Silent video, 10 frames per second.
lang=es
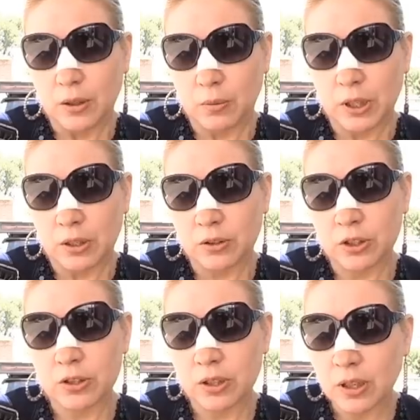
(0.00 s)
bueno,
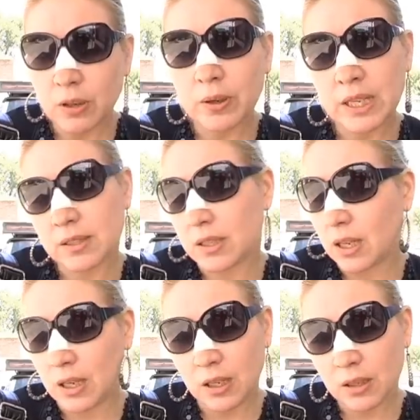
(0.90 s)
yo sigo, voy a
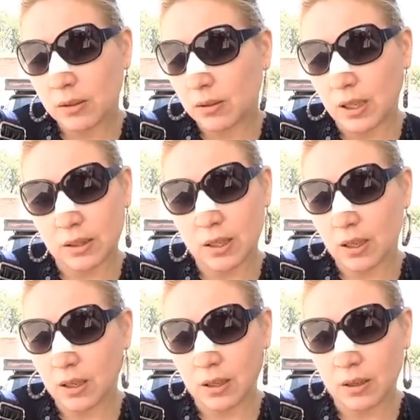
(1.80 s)
seguir
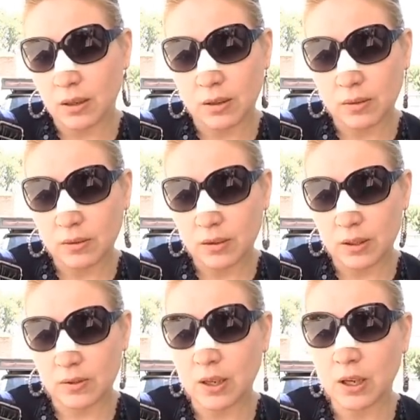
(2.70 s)
hasta que,
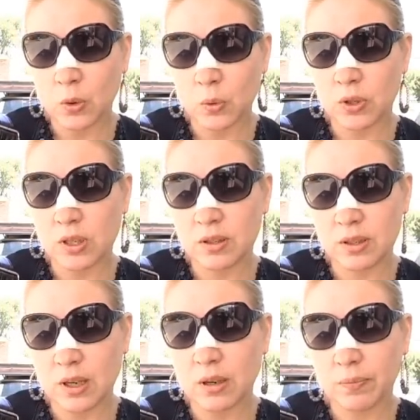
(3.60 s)
se haga
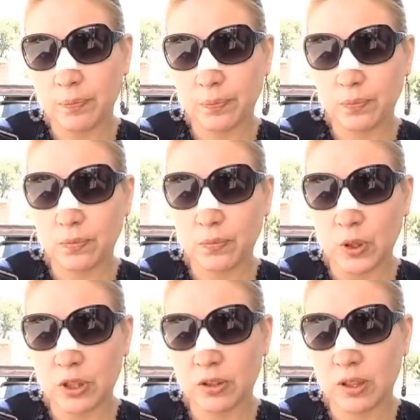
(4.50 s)
justicia.
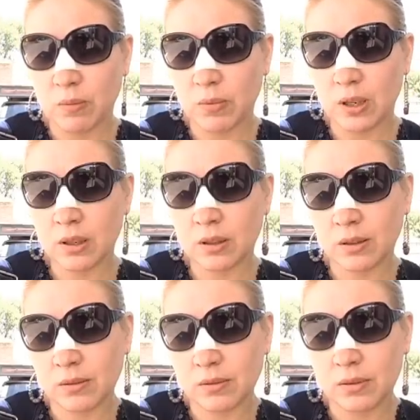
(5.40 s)
Por eso
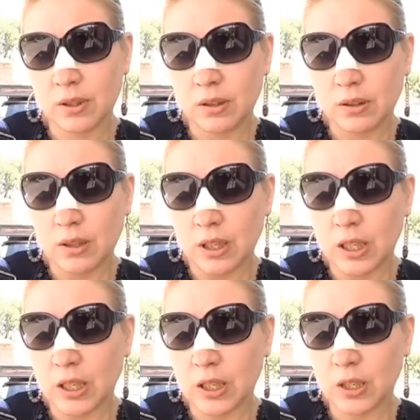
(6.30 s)
también le
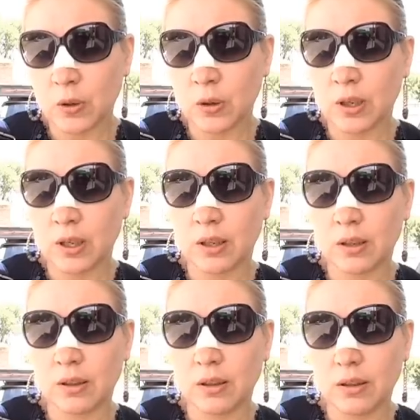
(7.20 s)
agradezco
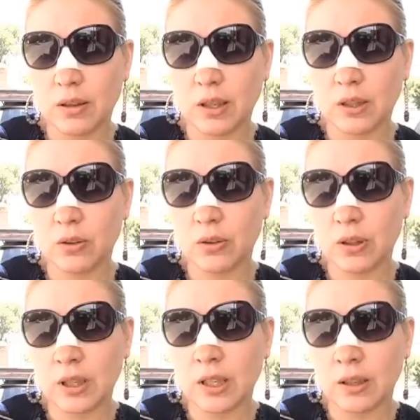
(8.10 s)
a,
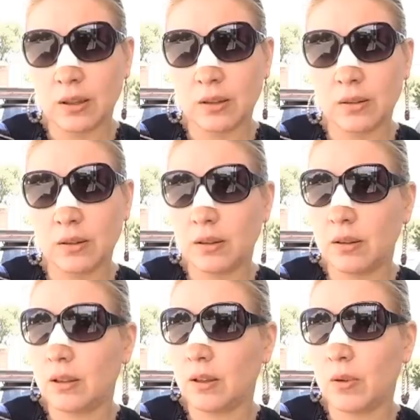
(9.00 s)
todo
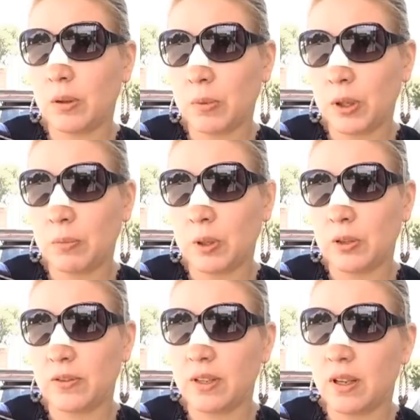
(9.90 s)
el cuerpo de
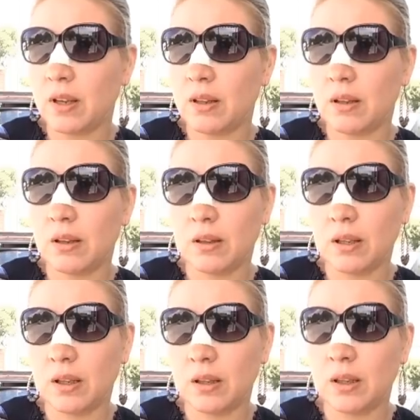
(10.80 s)
policía
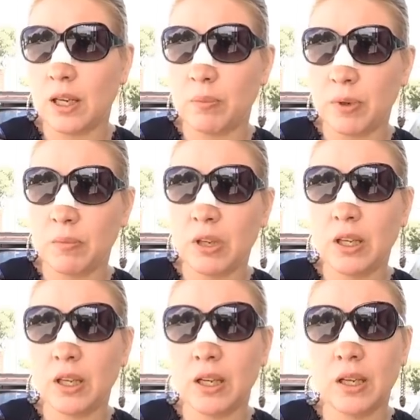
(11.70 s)
de, la
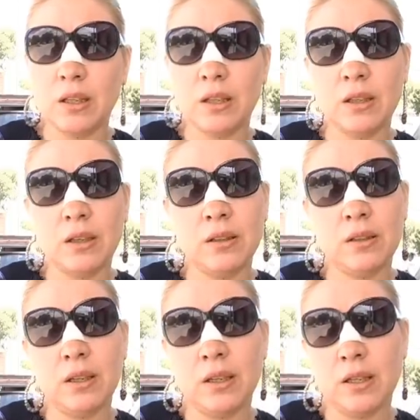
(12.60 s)
primera, de
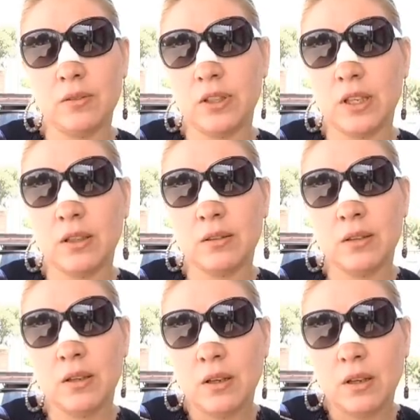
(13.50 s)
las chicas